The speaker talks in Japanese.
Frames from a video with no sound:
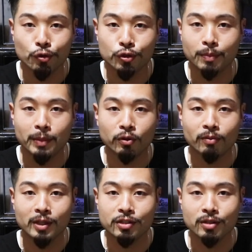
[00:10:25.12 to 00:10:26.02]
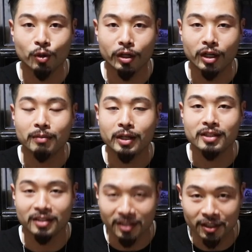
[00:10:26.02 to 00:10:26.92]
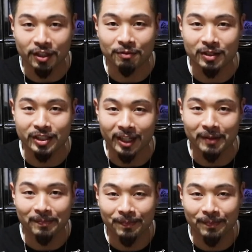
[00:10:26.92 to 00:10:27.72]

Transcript: コストパフォーマンスにも頑張らせていただきました。